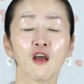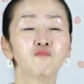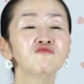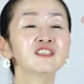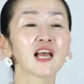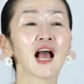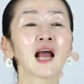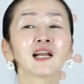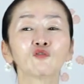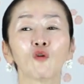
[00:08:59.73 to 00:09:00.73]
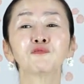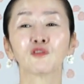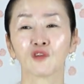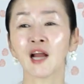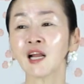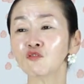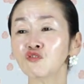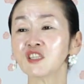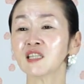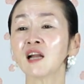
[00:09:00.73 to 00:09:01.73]
문제가 하나도 없어져.
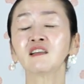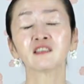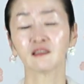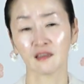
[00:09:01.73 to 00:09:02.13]
하나둘씩 사라지게